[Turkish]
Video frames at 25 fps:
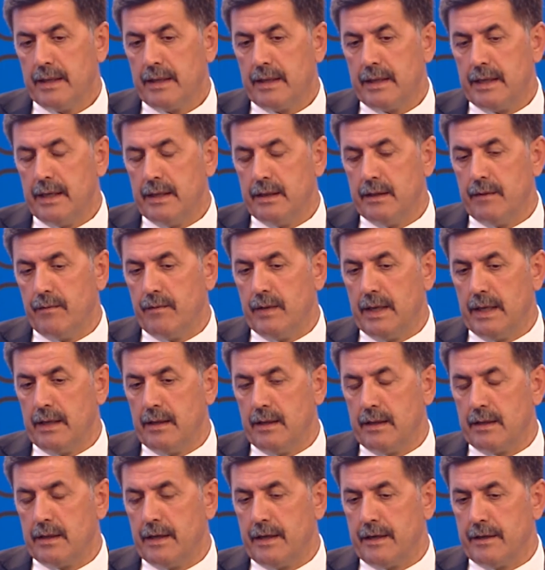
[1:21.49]
kendi
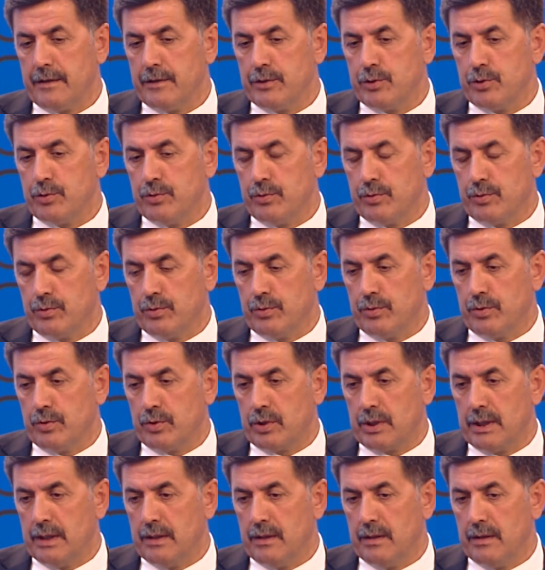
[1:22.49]
varlıklarını
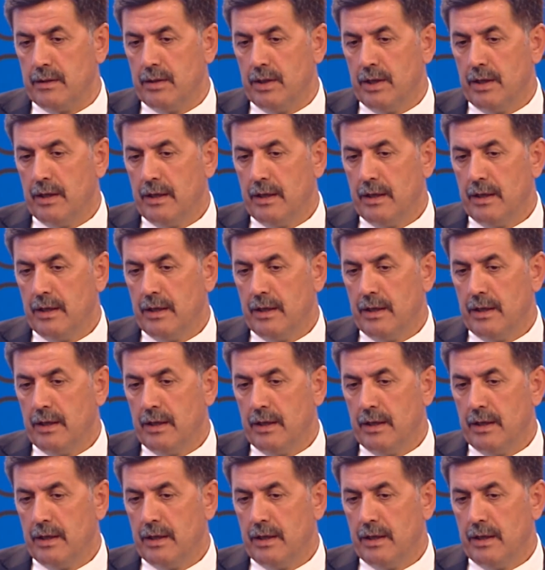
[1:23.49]
sürdürürken